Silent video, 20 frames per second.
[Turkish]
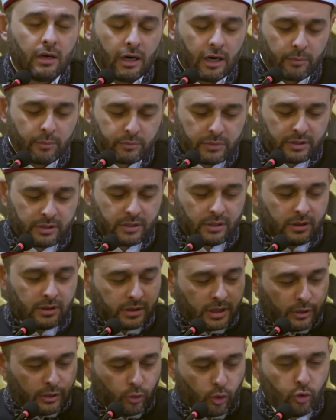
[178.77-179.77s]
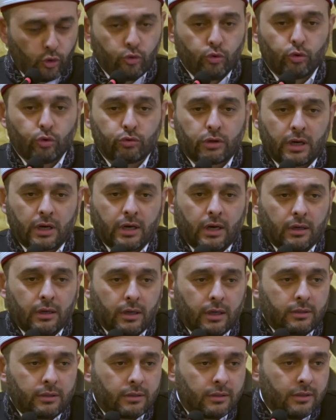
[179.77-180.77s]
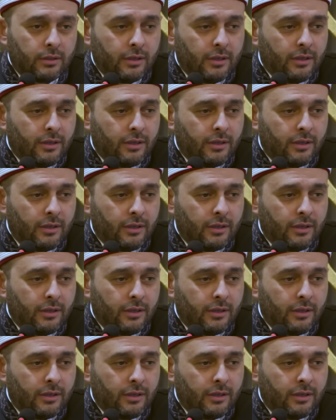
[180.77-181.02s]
abdest alırken önlük takarlar.